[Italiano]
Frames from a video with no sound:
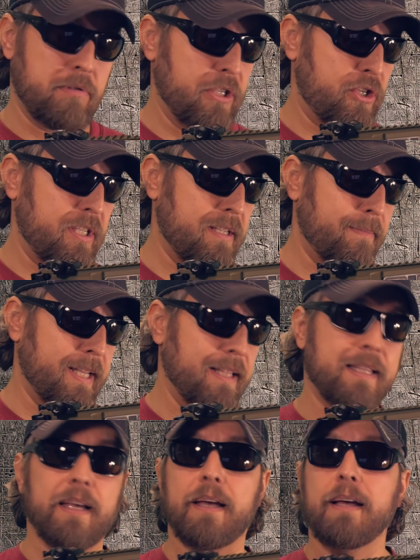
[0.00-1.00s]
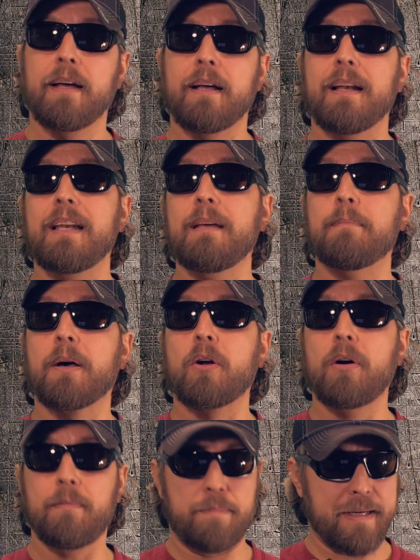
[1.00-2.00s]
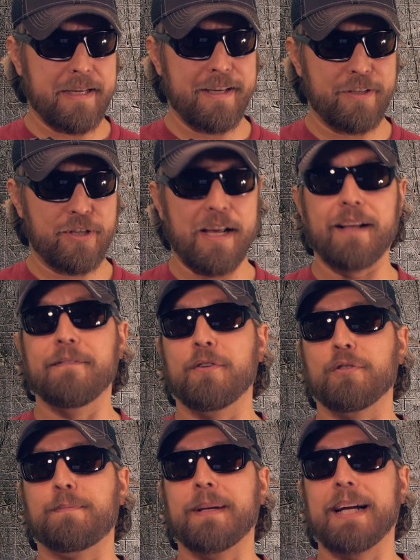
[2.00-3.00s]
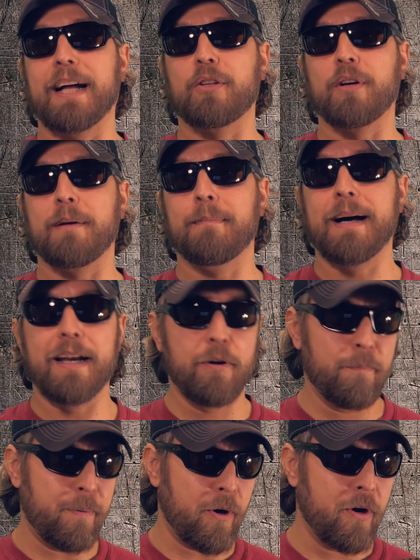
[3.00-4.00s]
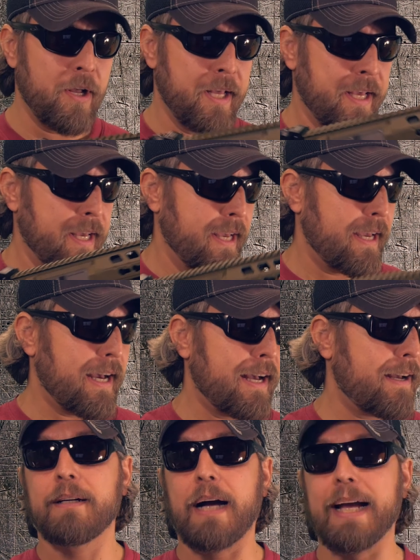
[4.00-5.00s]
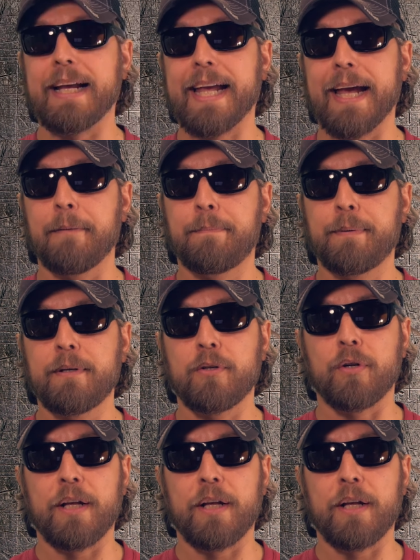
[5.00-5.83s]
decisamente libero perché già ve l'ho spiegato che balla un po' iCap non